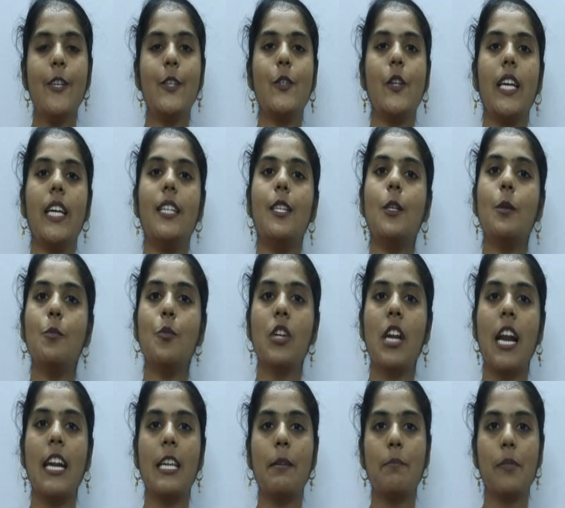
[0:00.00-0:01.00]
ஸோ இதுக்கு
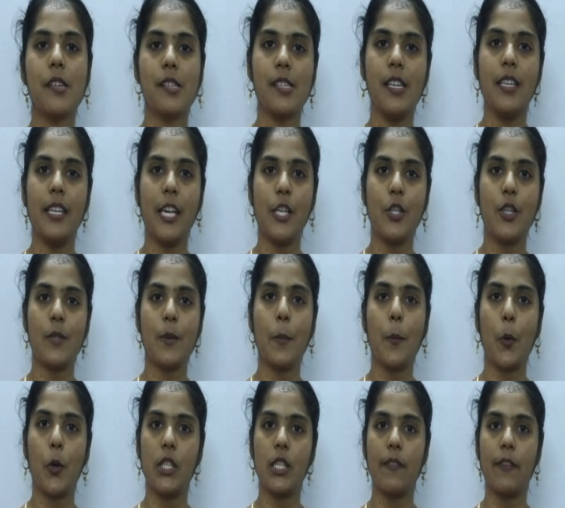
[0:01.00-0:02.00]
முன்னாடி பர்சன்டேஜஸை
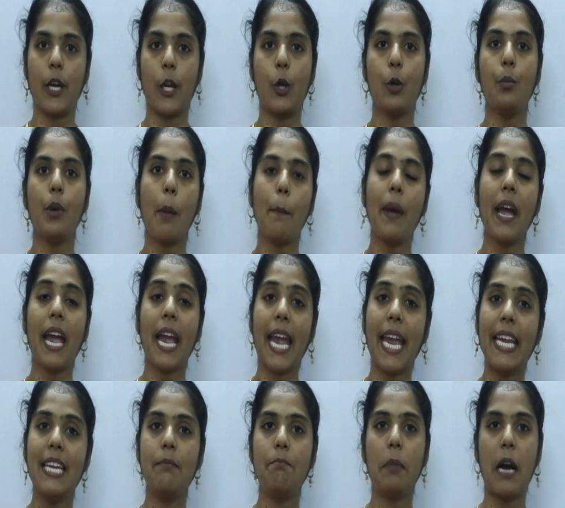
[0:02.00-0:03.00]
பொறுத்த வரைக்கும் நம்ம
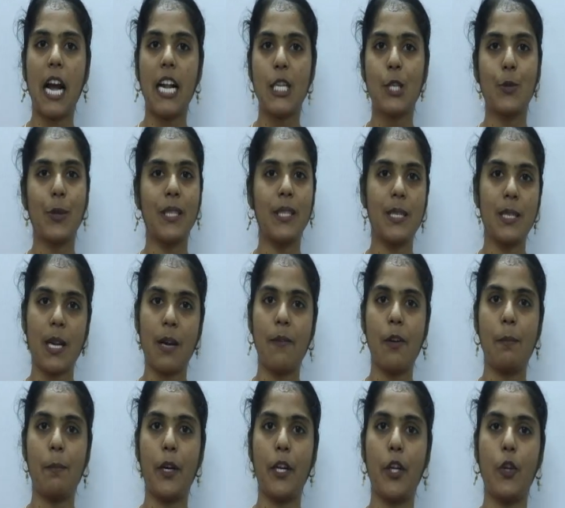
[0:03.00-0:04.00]
எயிட் பார்ட்ஸ் வந்துட்டு
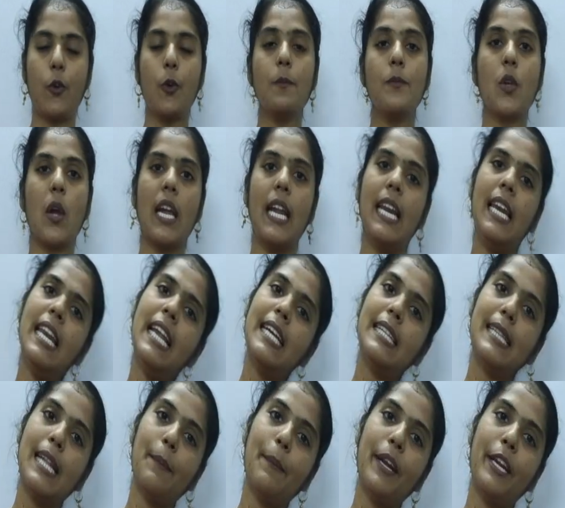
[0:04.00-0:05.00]
கவர் பண்ணியிருக்கோம் ஸோ
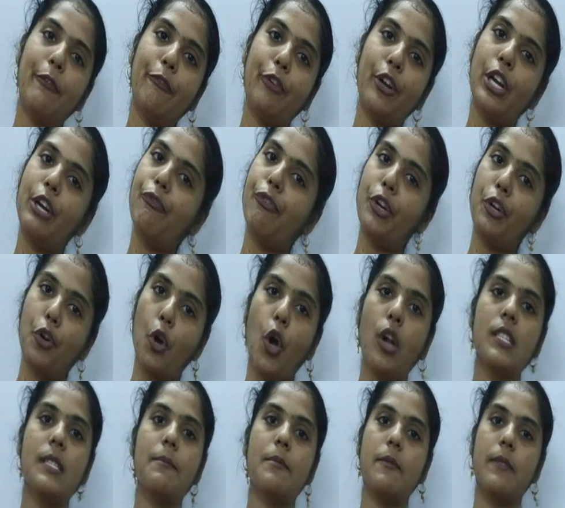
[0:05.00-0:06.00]
எல்லாத்துலேயுமே டிஃப்ரெண்ட் டிஃப்ரெண்ட்
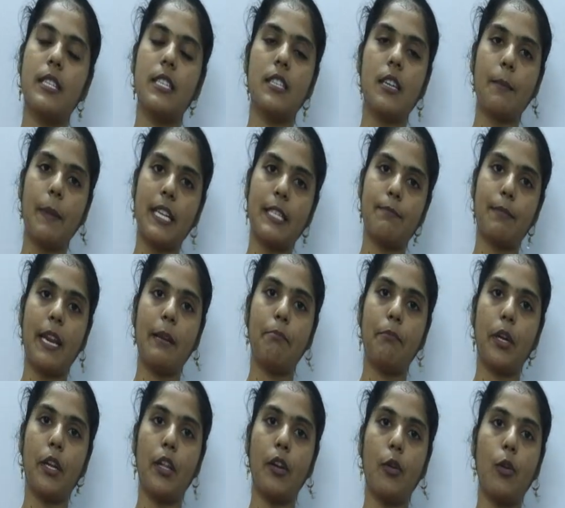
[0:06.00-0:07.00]
கான்செப்ட்ஸ் வந்துட்டு நம்ம எக்ஸ்பிளைன்
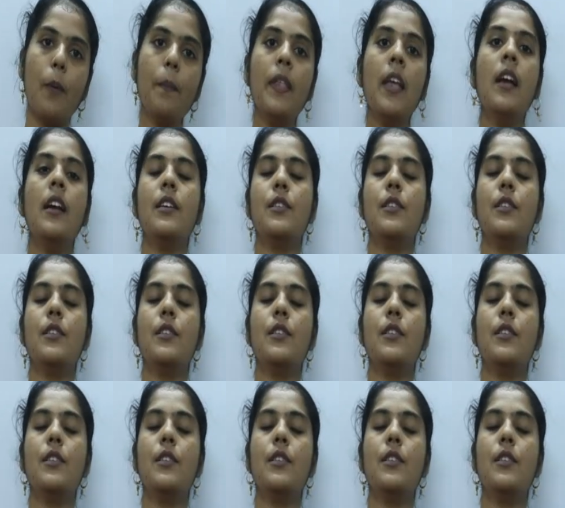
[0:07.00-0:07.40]
பண்ணியிருக்கோம்